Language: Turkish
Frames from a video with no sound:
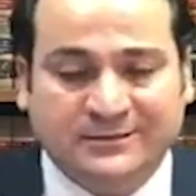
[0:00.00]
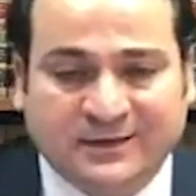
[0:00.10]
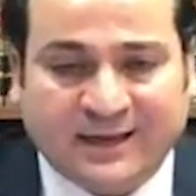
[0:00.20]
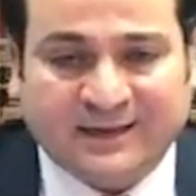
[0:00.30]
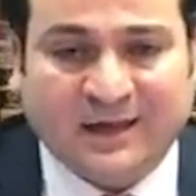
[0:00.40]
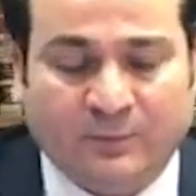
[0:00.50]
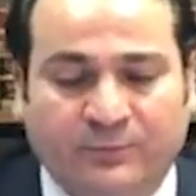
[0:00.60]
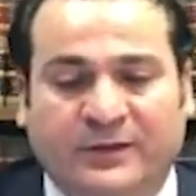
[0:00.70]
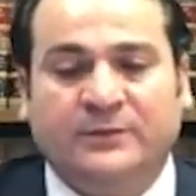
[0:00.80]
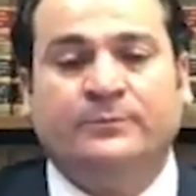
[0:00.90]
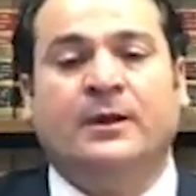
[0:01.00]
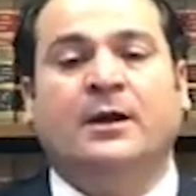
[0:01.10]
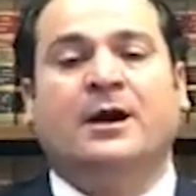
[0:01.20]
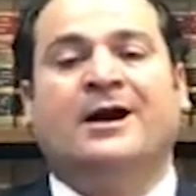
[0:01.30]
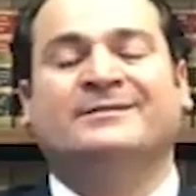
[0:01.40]
direkt yapmayıp
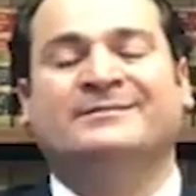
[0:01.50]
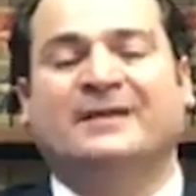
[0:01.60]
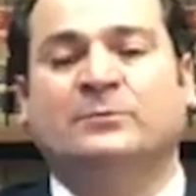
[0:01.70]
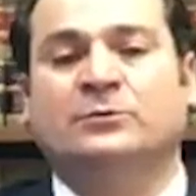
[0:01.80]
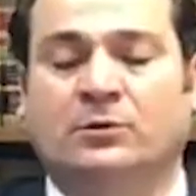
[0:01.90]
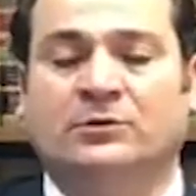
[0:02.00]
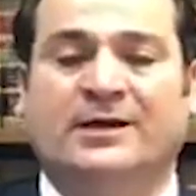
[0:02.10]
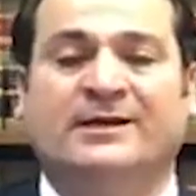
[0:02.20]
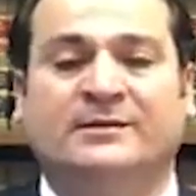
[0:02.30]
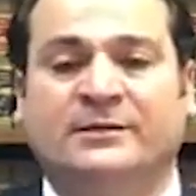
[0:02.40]
aktarmalı olarak